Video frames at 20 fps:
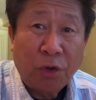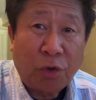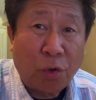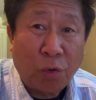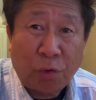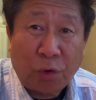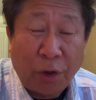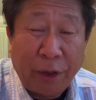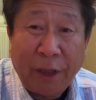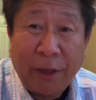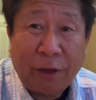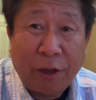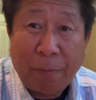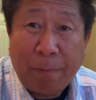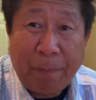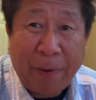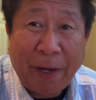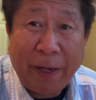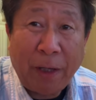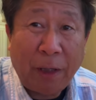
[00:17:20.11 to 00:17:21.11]
tụt tôi nên tôi
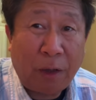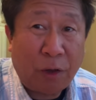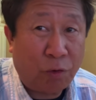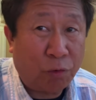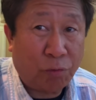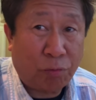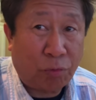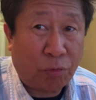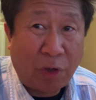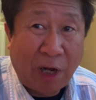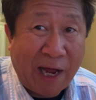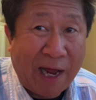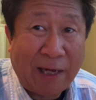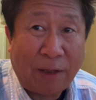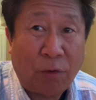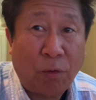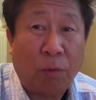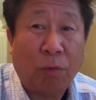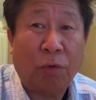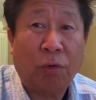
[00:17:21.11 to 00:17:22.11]
phải hà
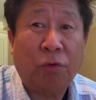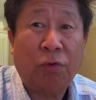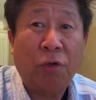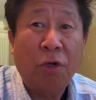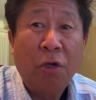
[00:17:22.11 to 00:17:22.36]
tôi có